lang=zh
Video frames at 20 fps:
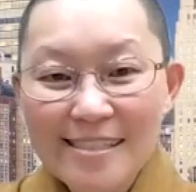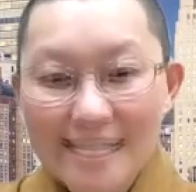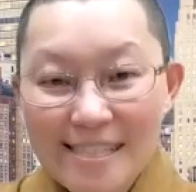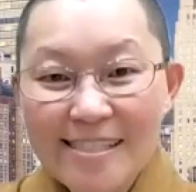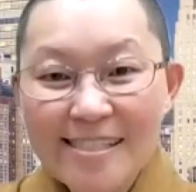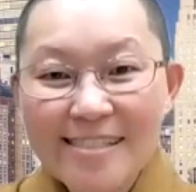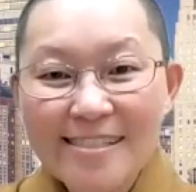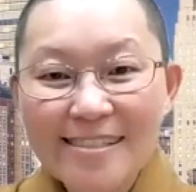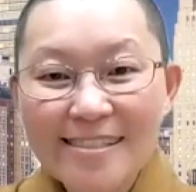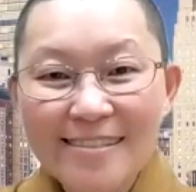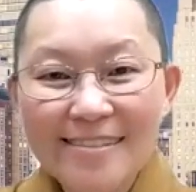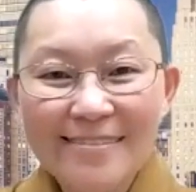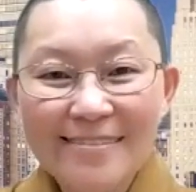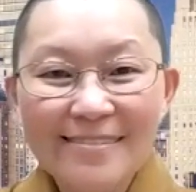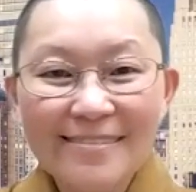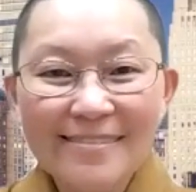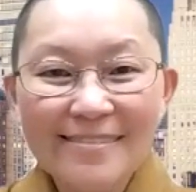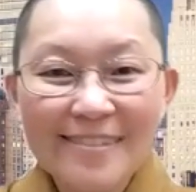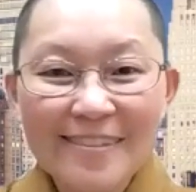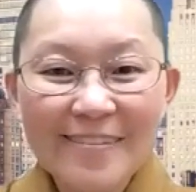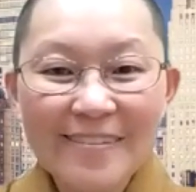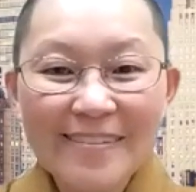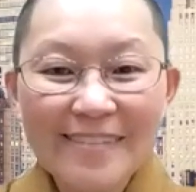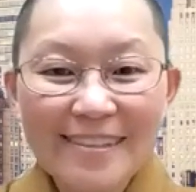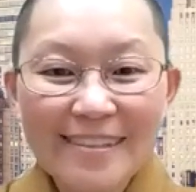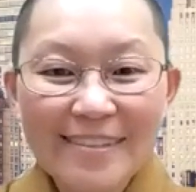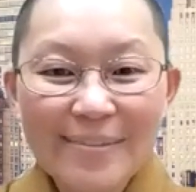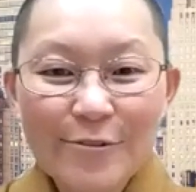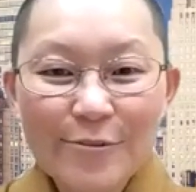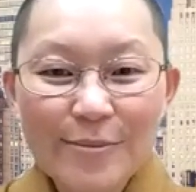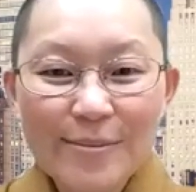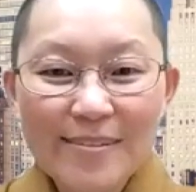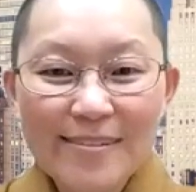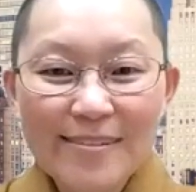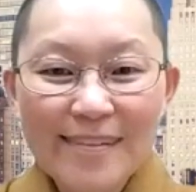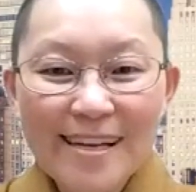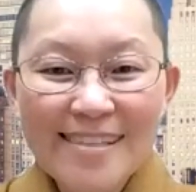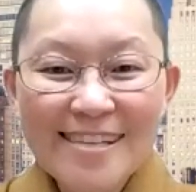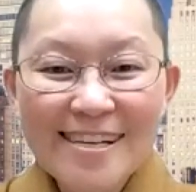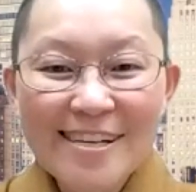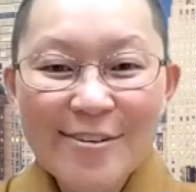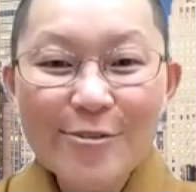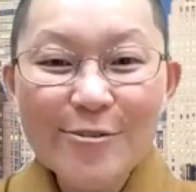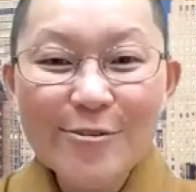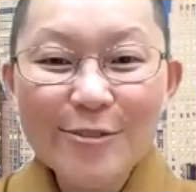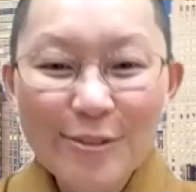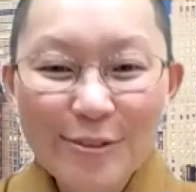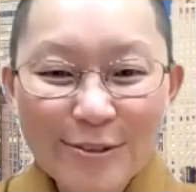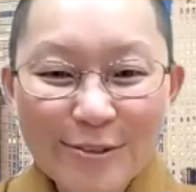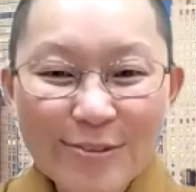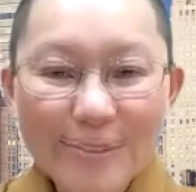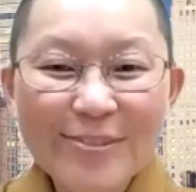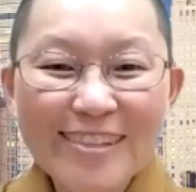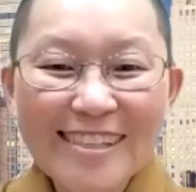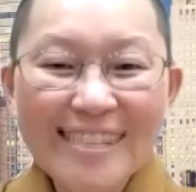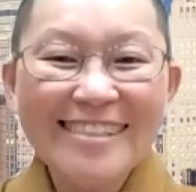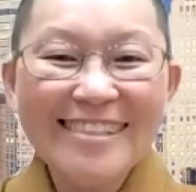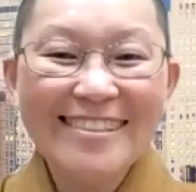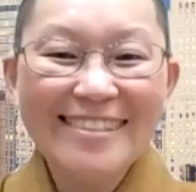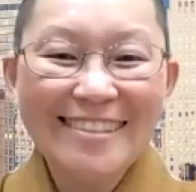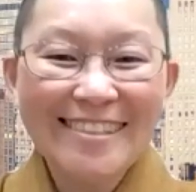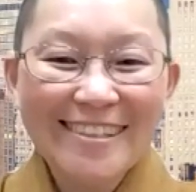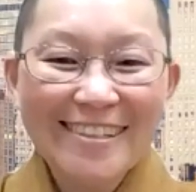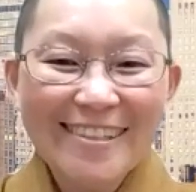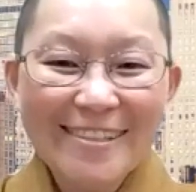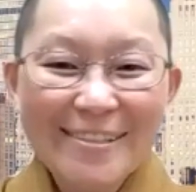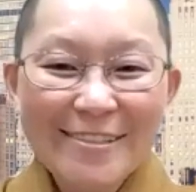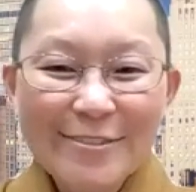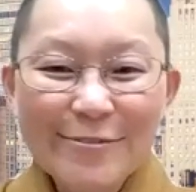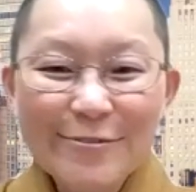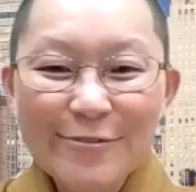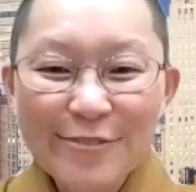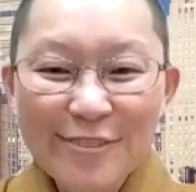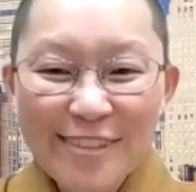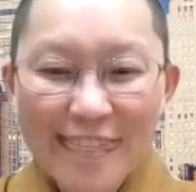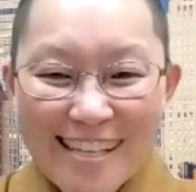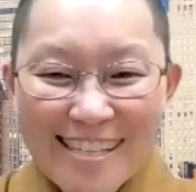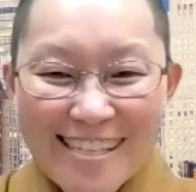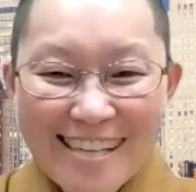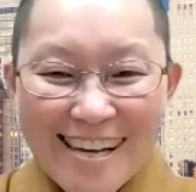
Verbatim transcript: 积极的。嗯嗯。我们大家共同努力，谢谢大